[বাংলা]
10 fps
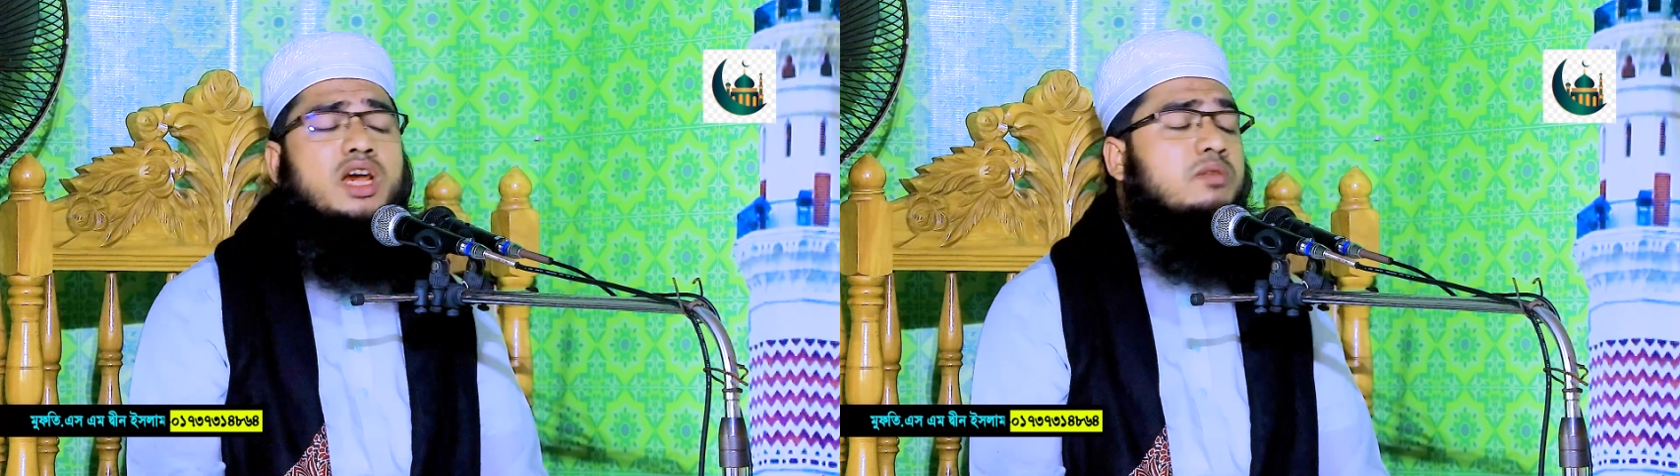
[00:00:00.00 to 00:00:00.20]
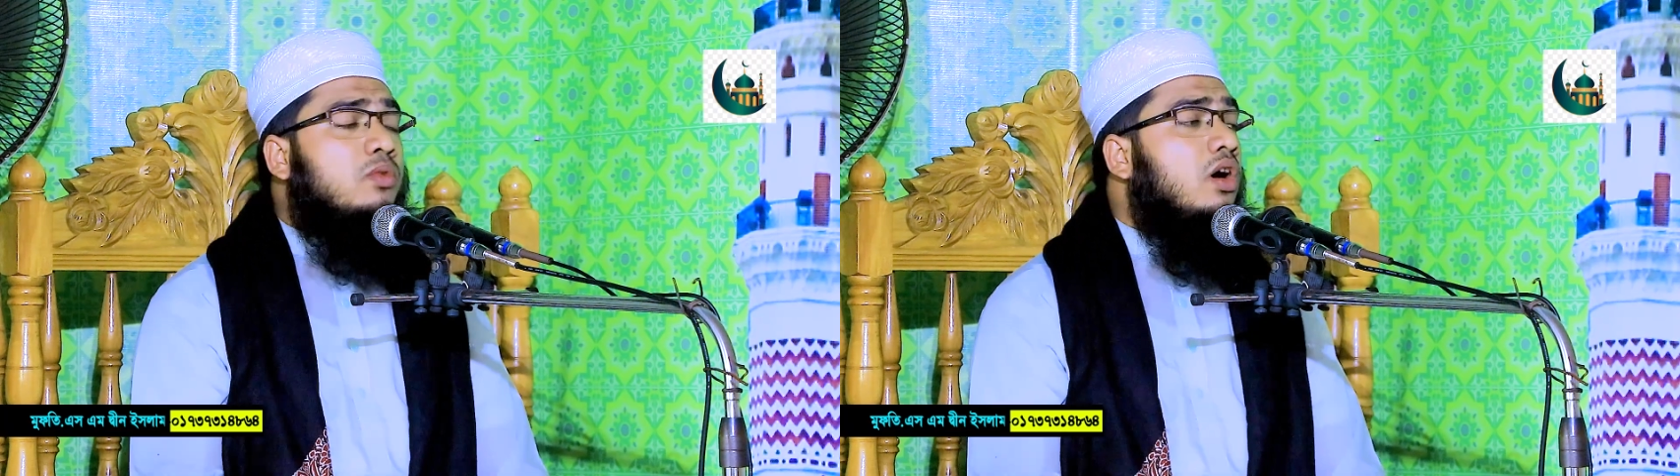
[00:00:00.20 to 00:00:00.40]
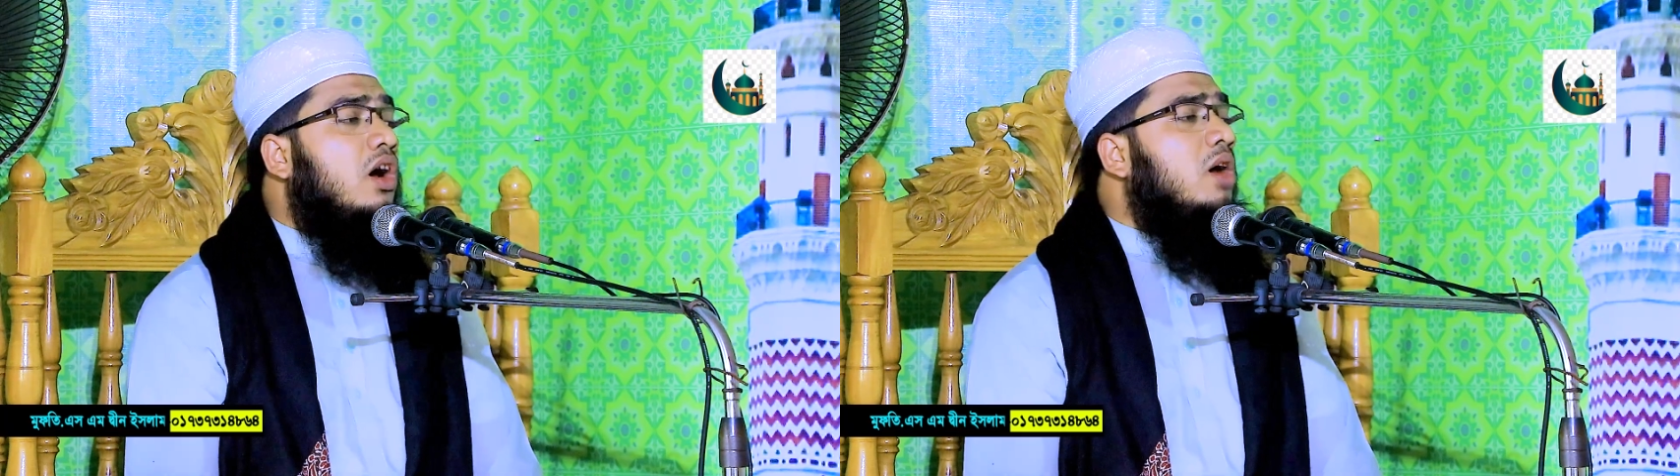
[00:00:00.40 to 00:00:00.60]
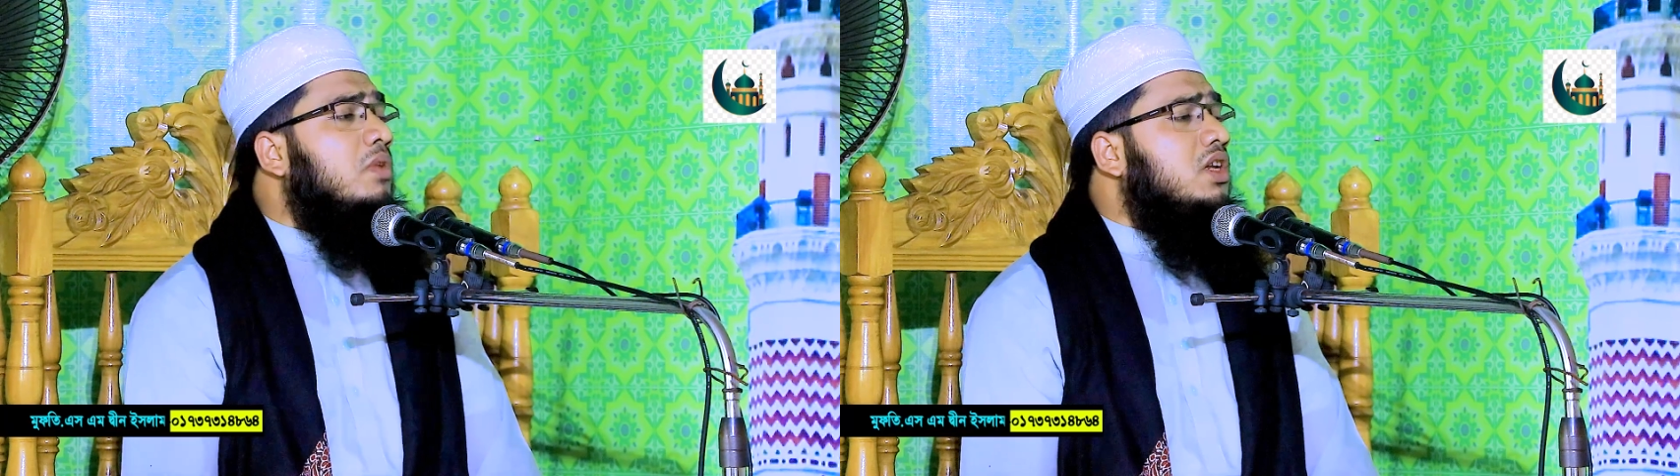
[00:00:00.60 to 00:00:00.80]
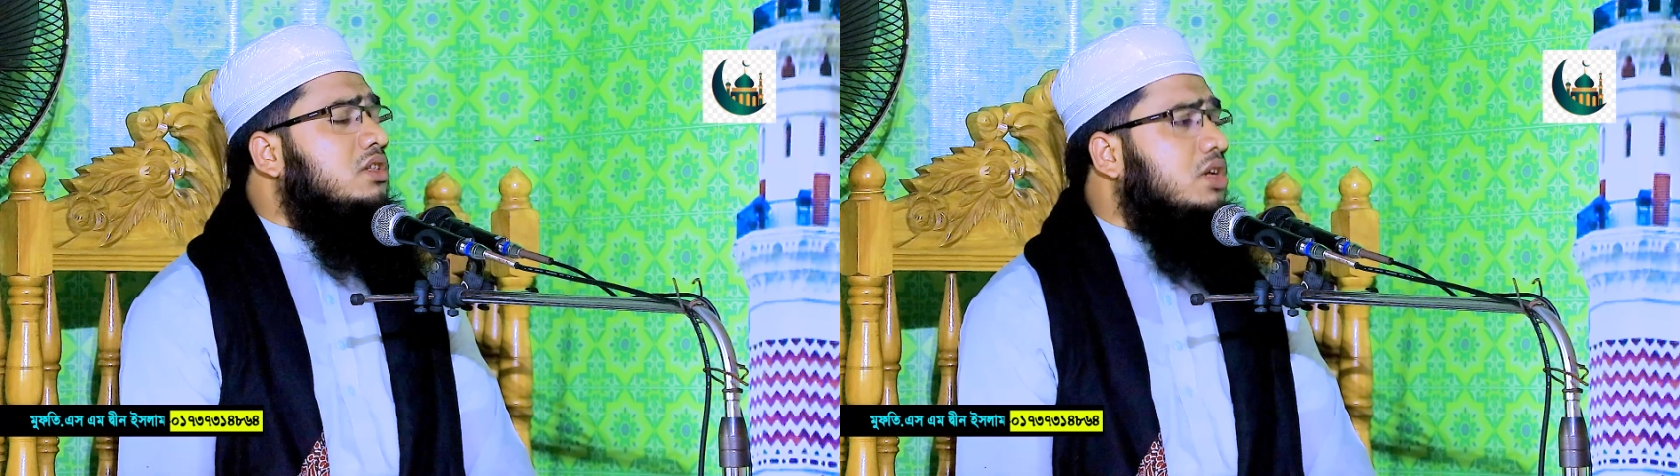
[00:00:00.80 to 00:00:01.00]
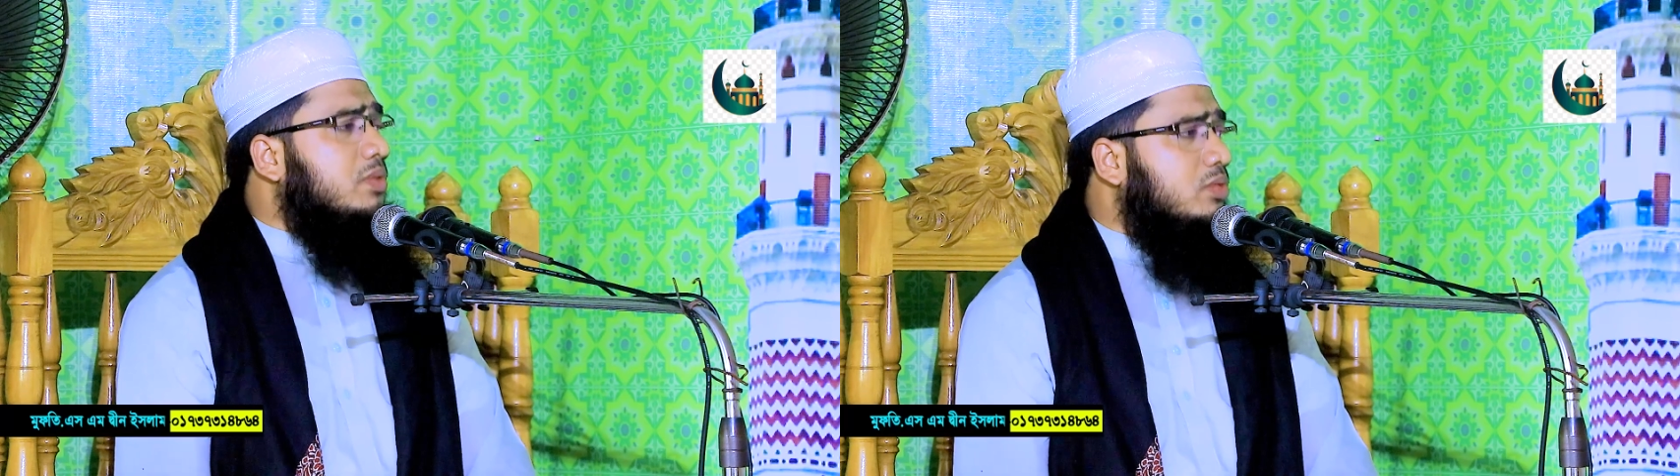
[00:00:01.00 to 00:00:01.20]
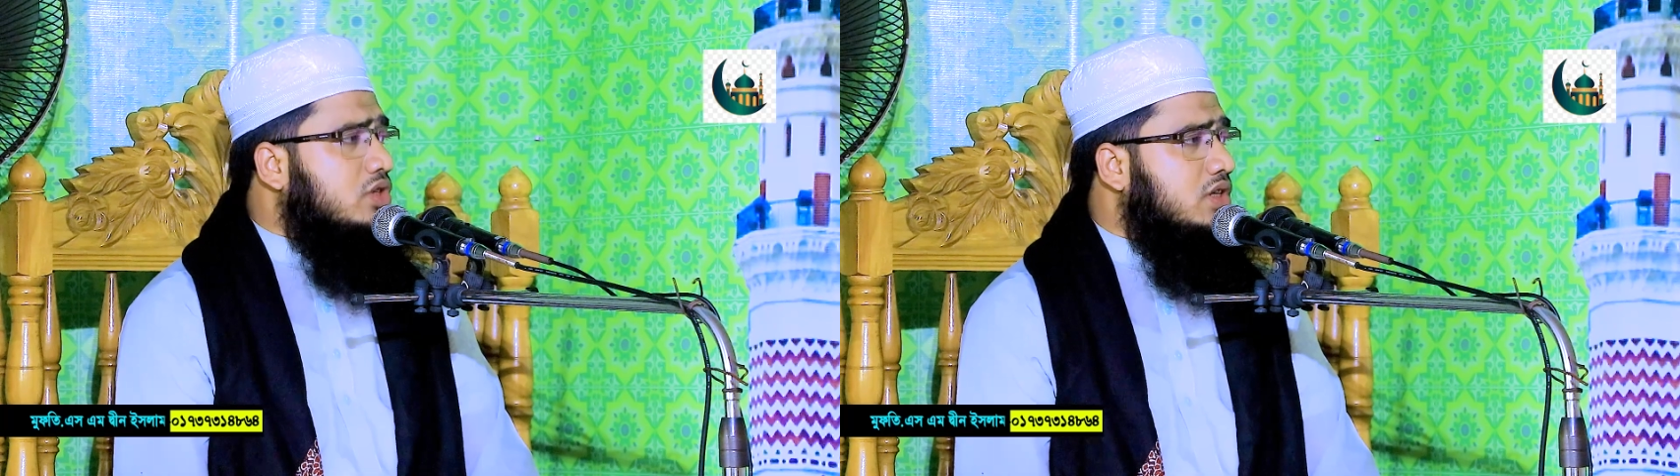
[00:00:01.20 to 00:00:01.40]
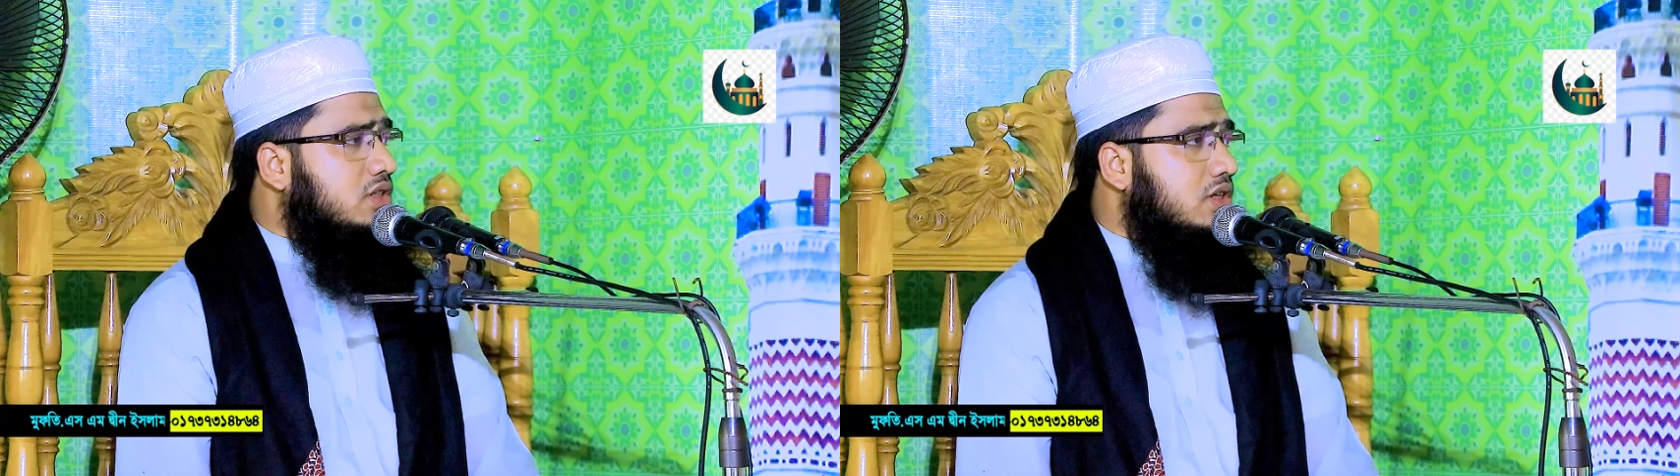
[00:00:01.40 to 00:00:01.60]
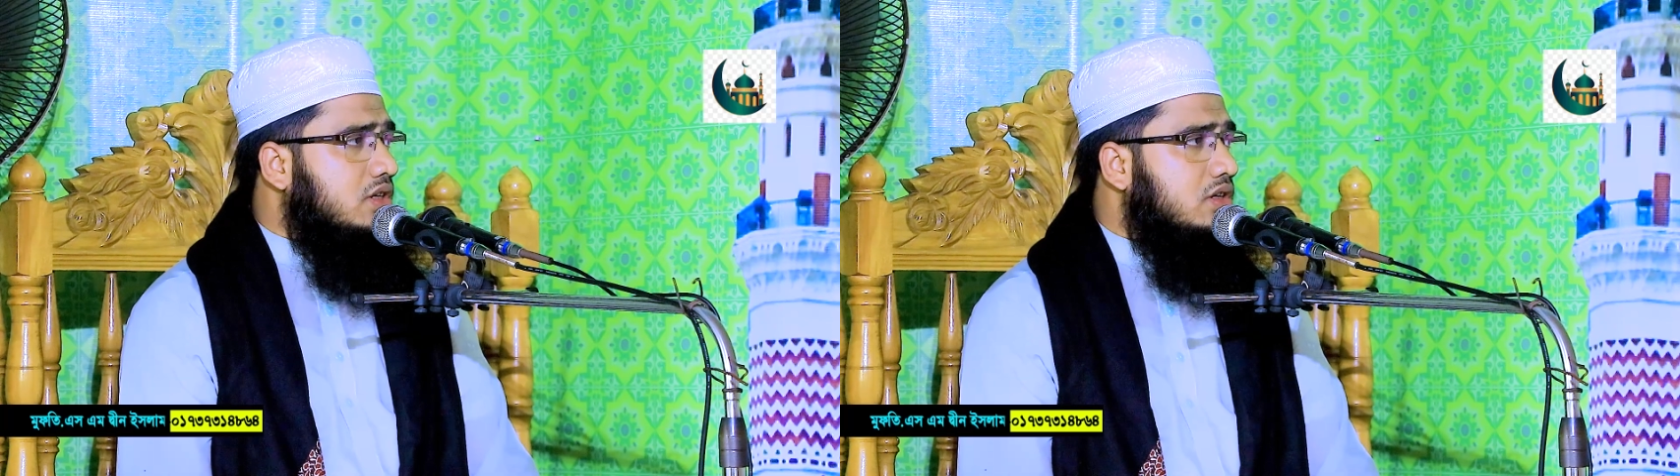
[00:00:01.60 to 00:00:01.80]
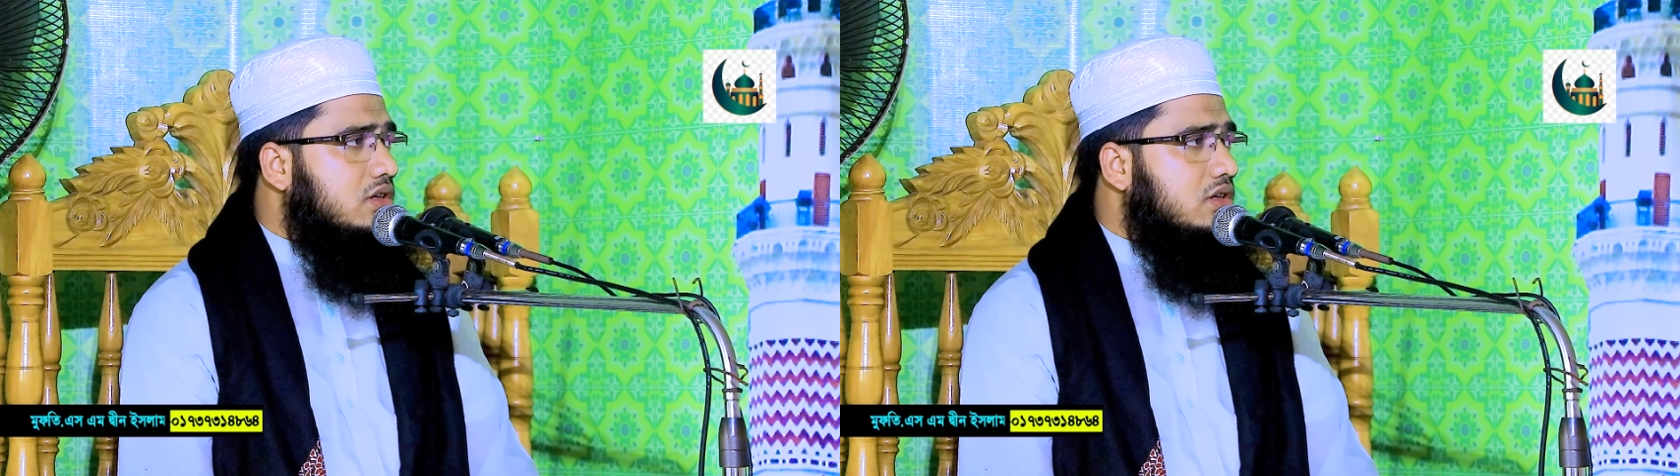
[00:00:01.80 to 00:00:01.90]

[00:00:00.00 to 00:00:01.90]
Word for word: এক মহামারী চেপে বসেছে